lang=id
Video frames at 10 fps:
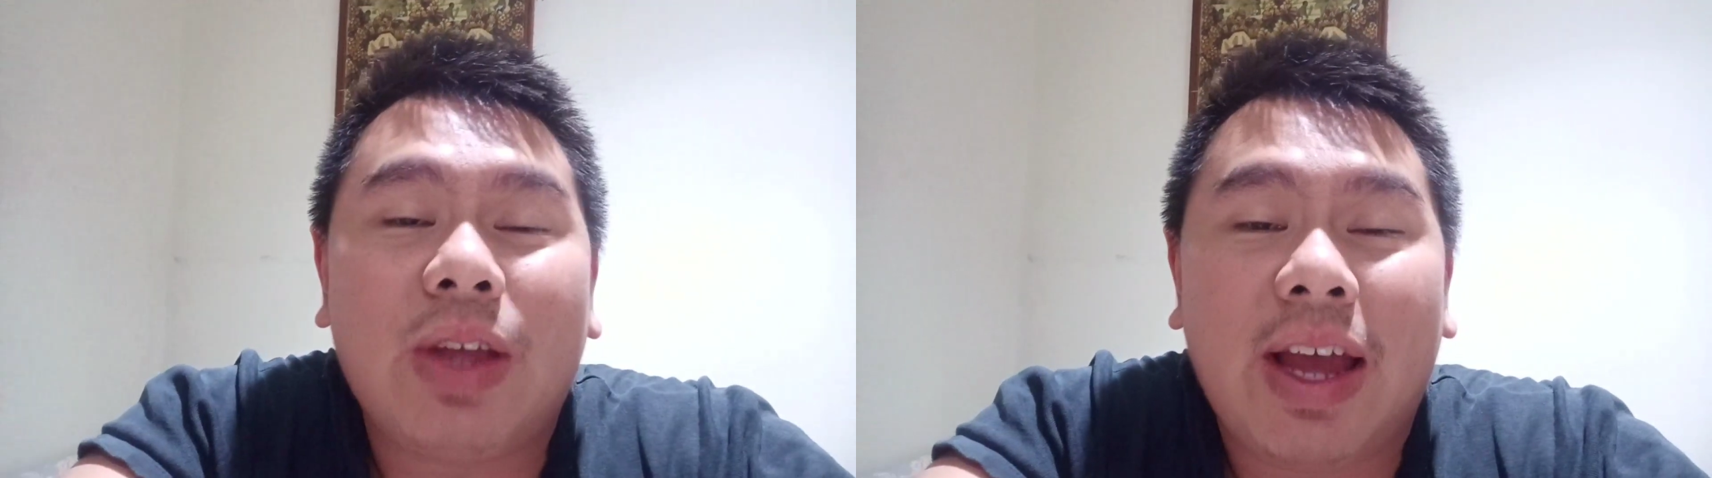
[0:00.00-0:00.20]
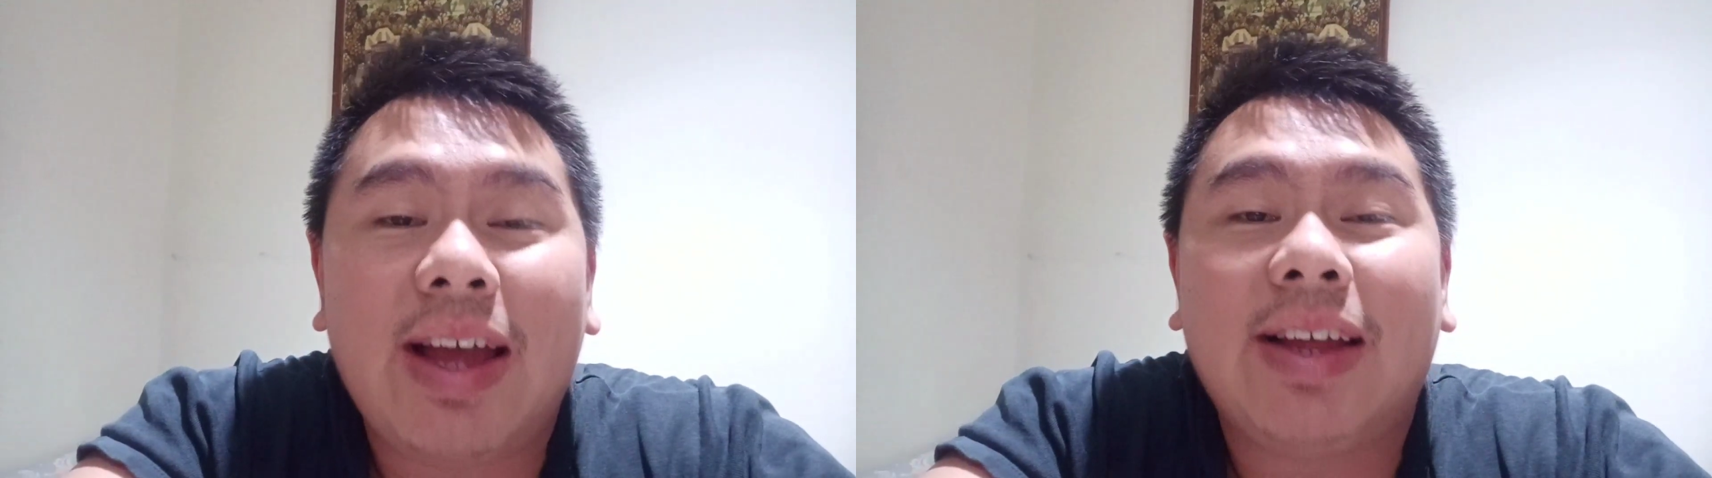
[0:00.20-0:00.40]

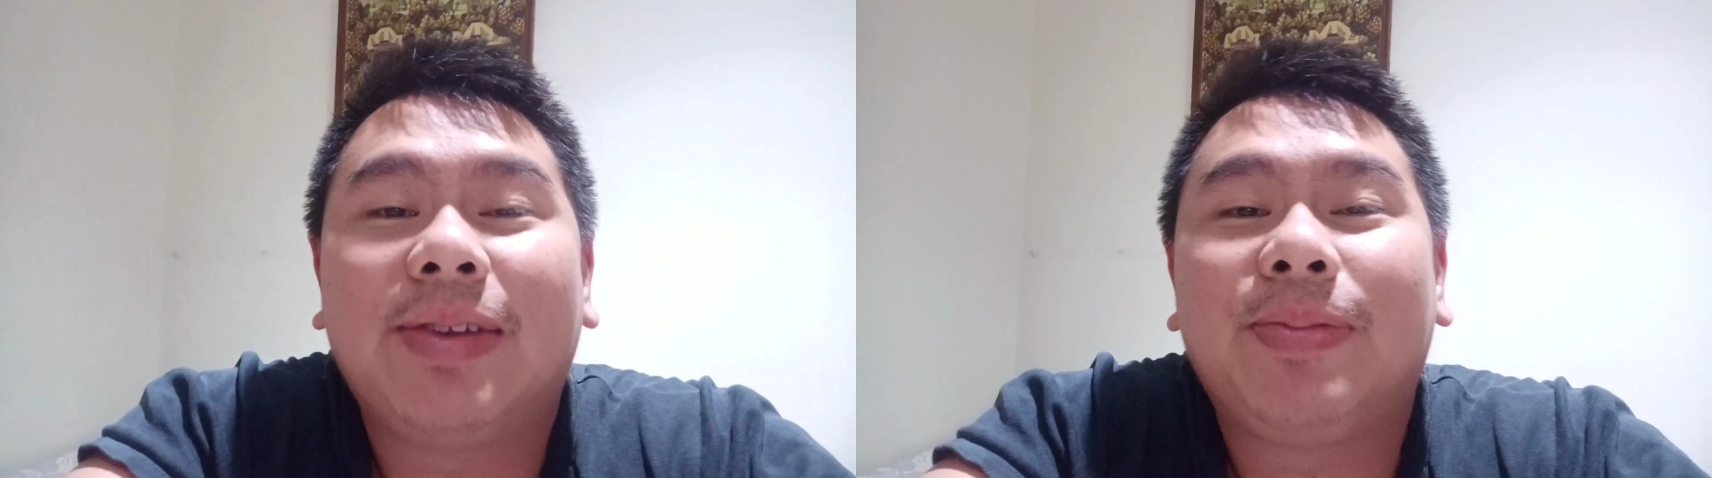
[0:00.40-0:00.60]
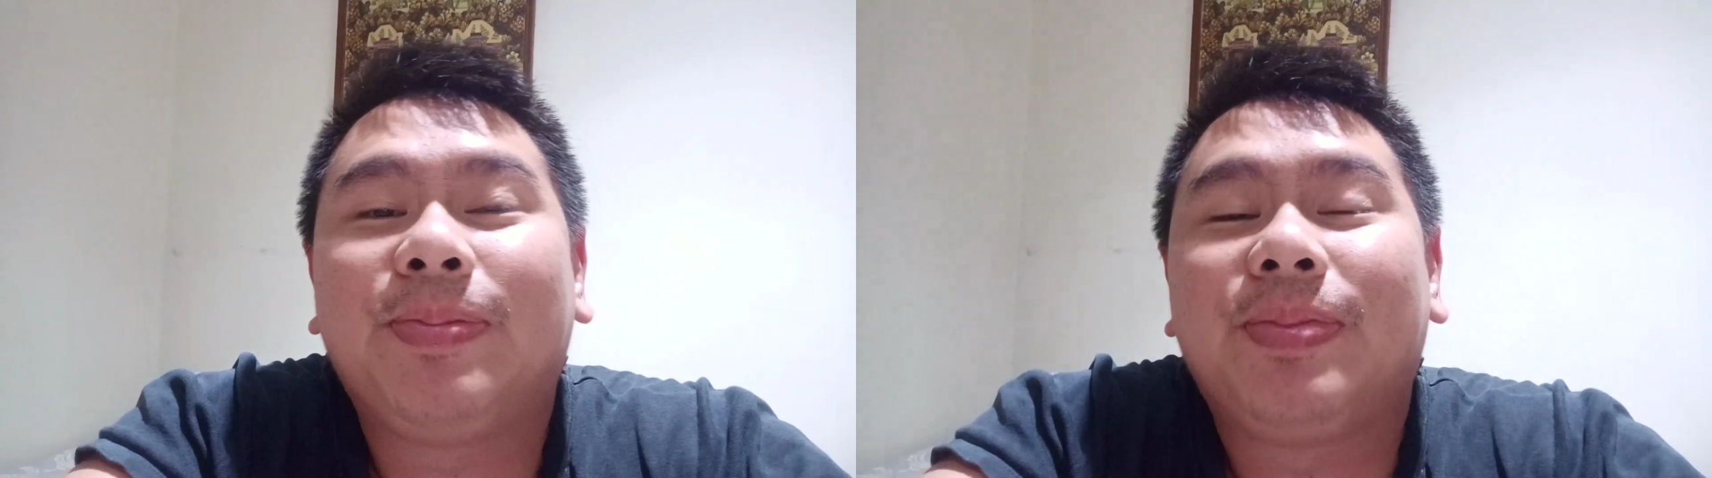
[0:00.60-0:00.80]
ya
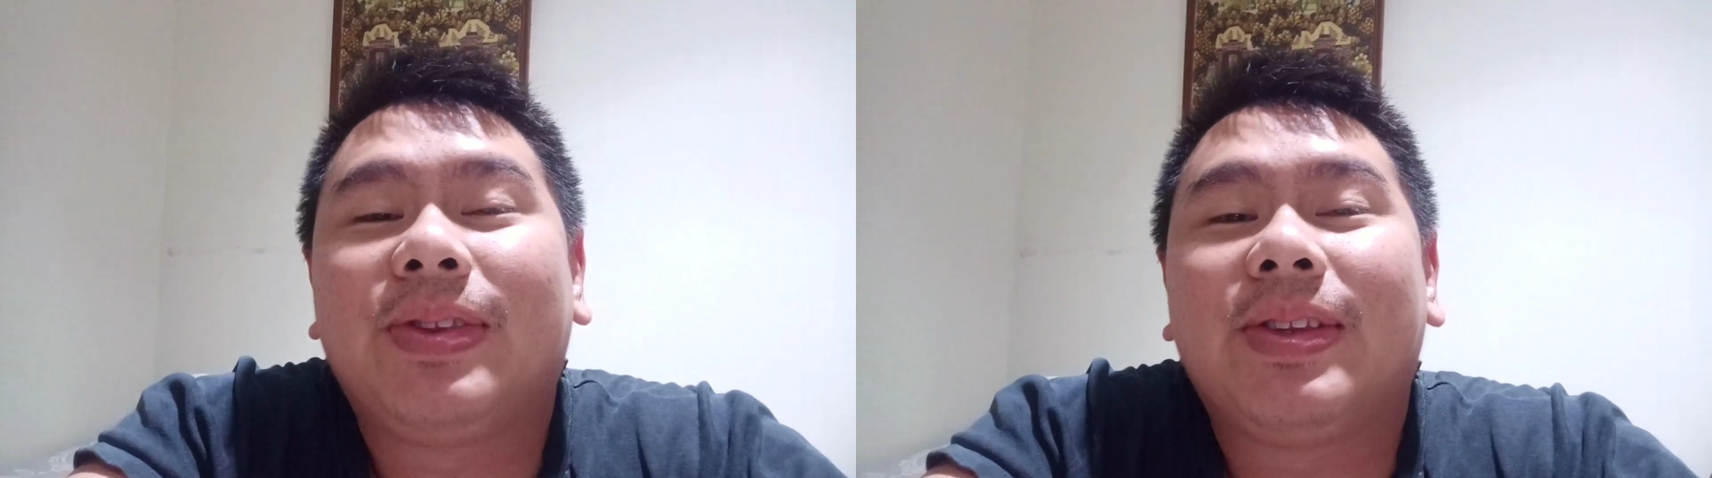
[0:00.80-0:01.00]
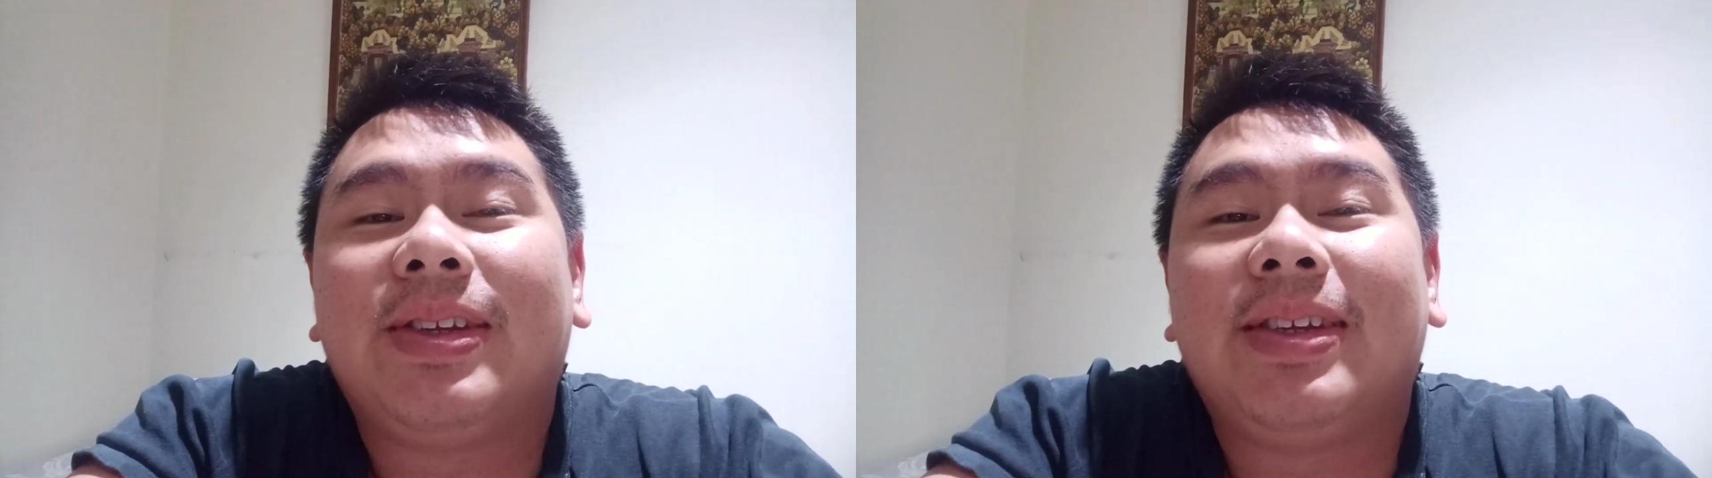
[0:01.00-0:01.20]

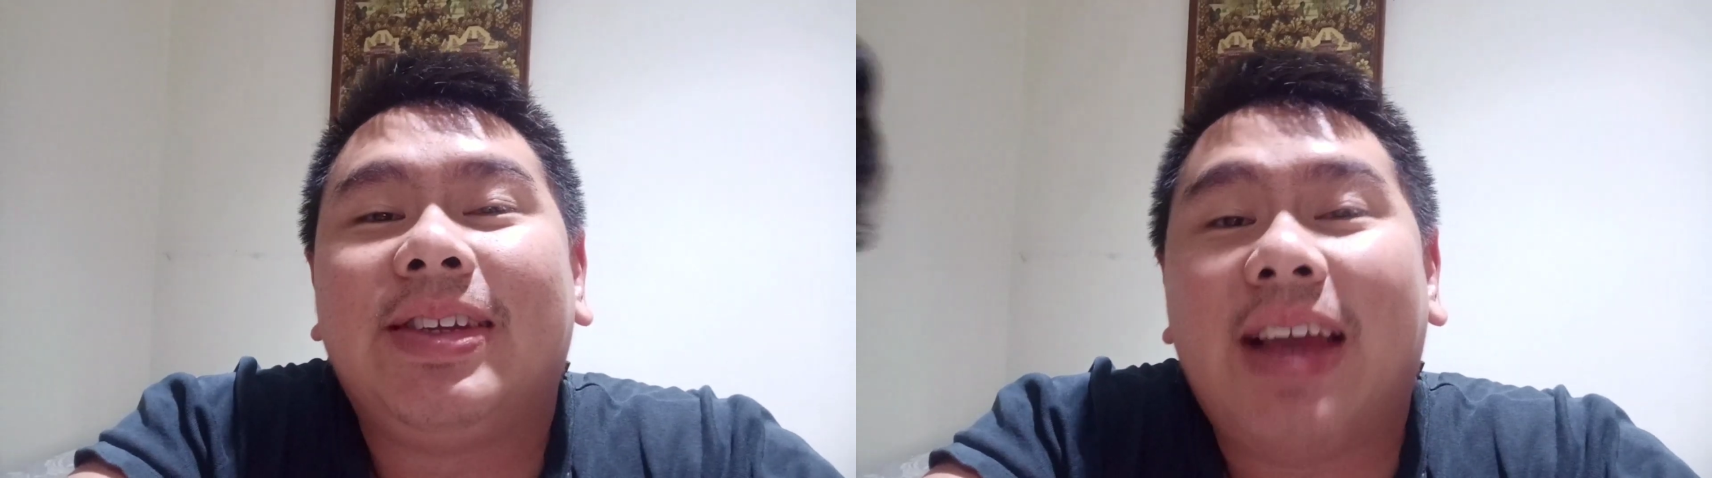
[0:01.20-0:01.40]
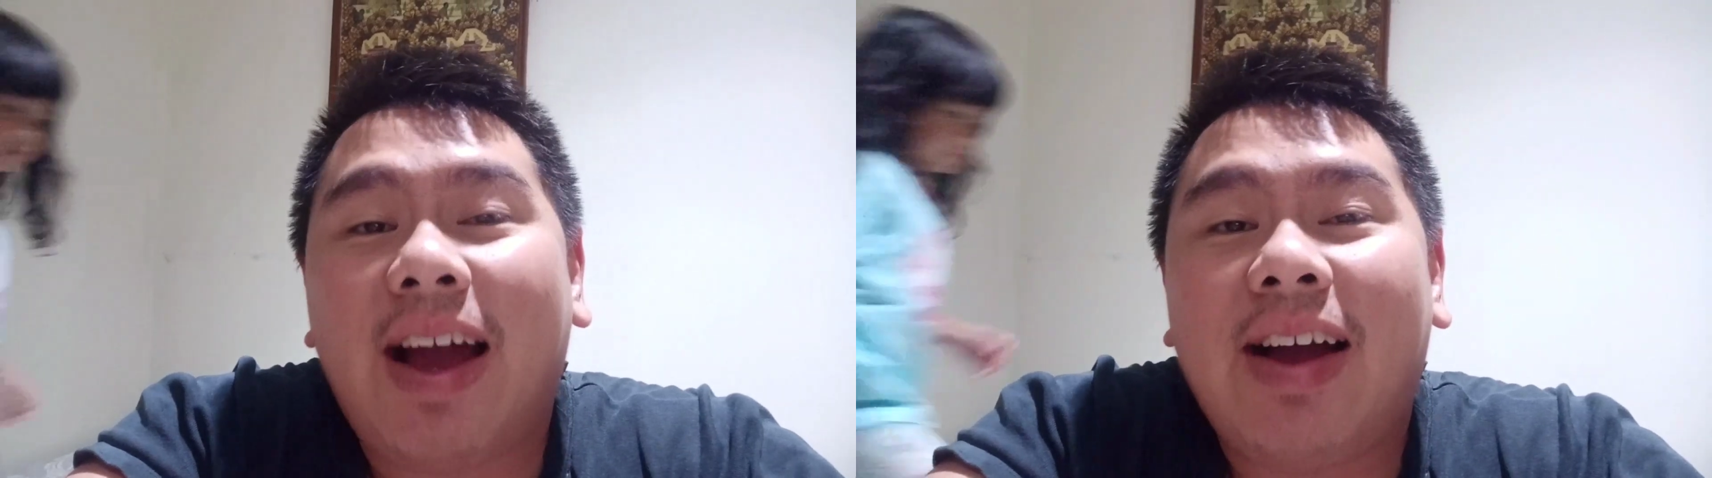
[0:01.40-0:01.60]

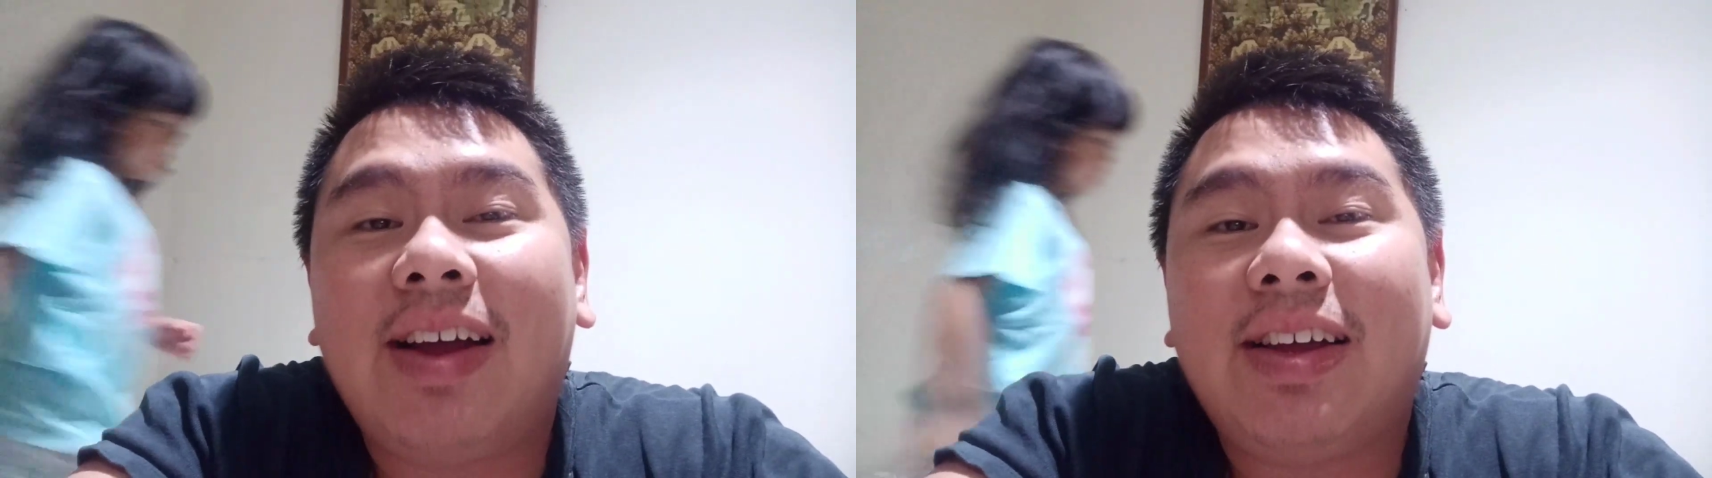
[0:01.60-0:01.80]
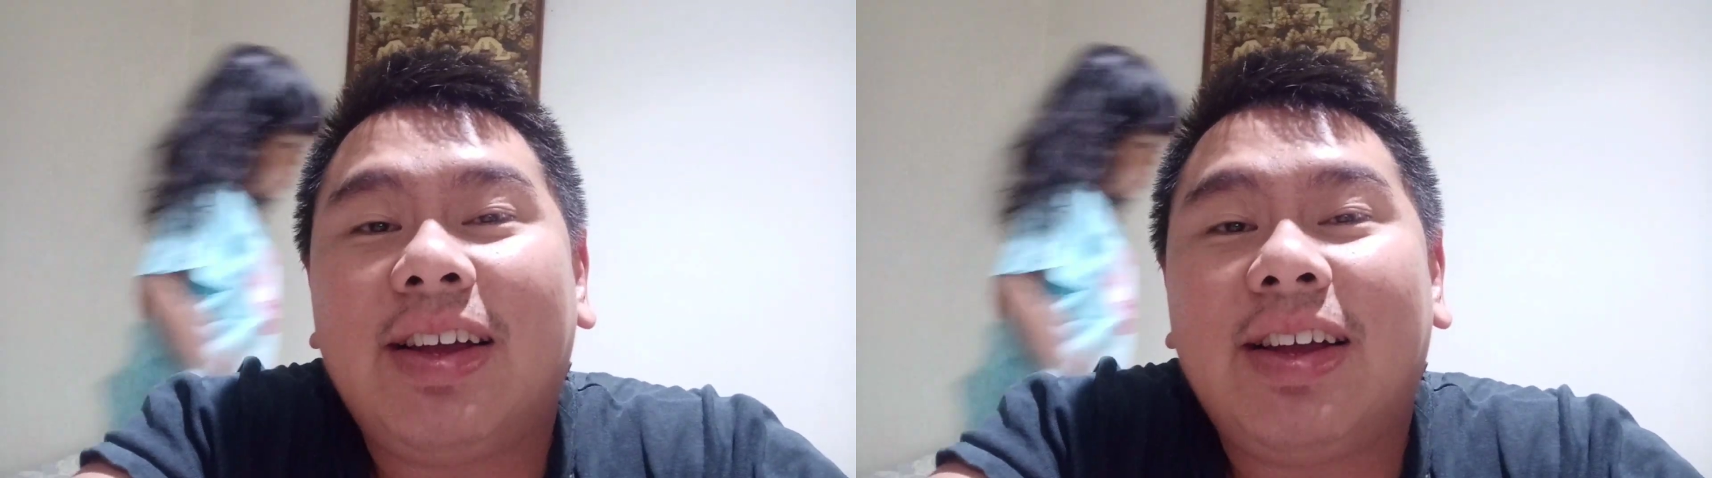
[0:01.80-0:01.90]
yang